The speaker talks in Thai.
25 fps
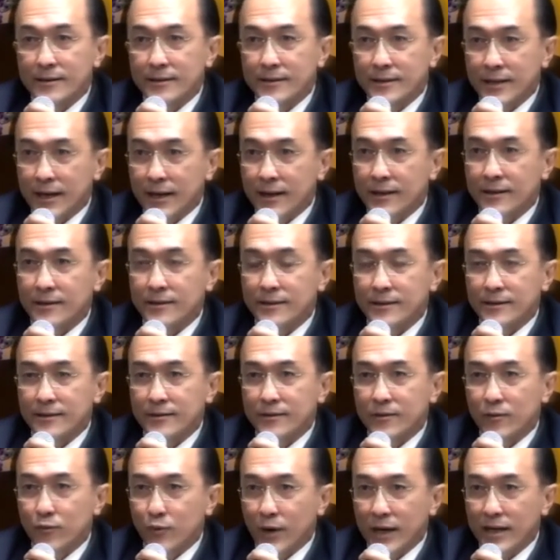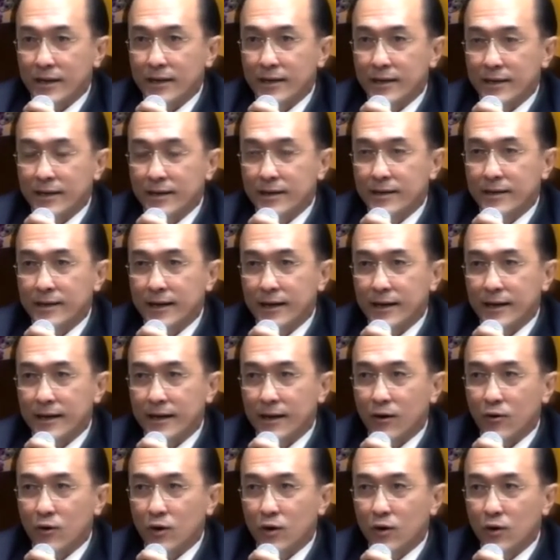เช่นวันนี้เนี่ย
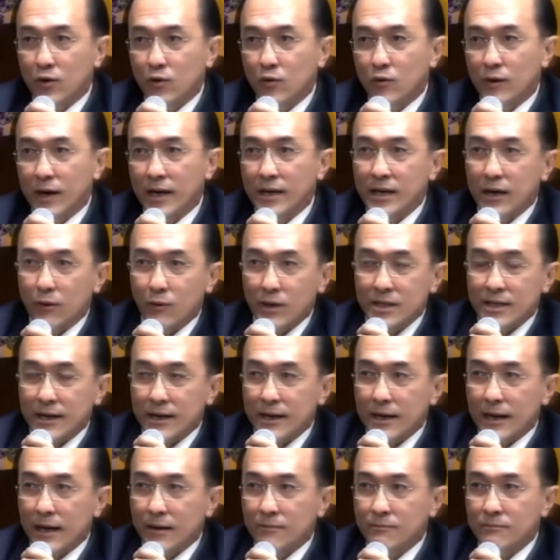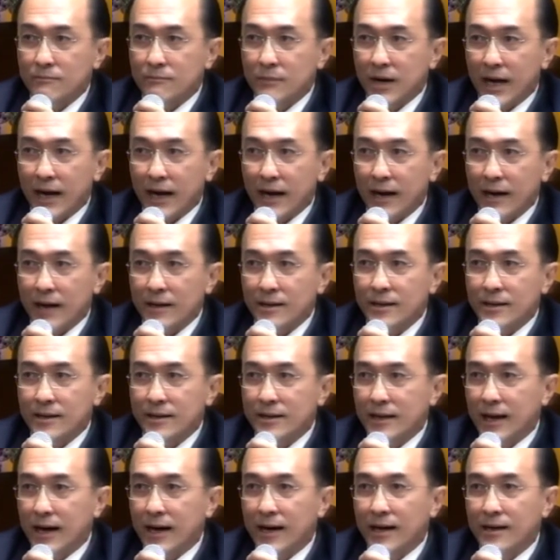เราก็รู้ว่านวัตกรรมหลาย
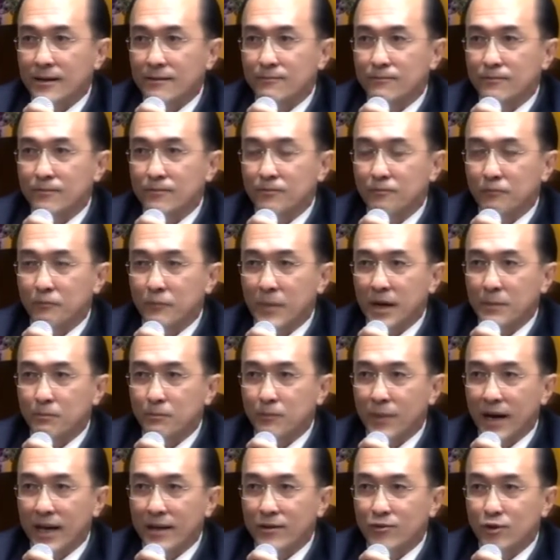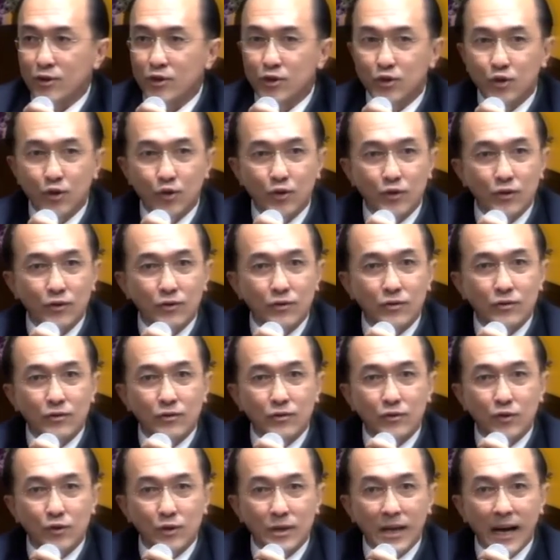อย่างมันไปจนสุด
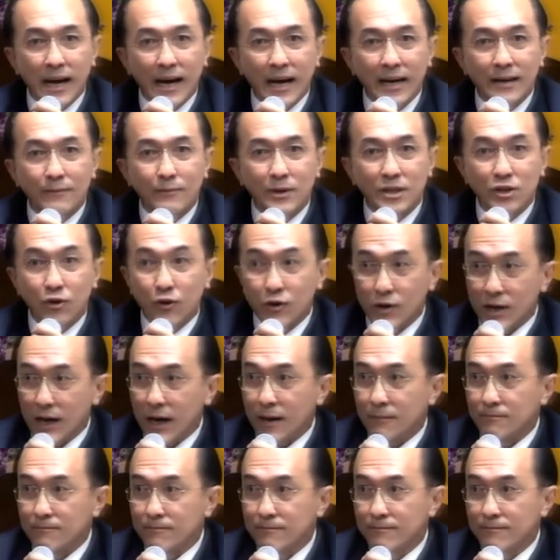สุดท้ายมันต้องกลับ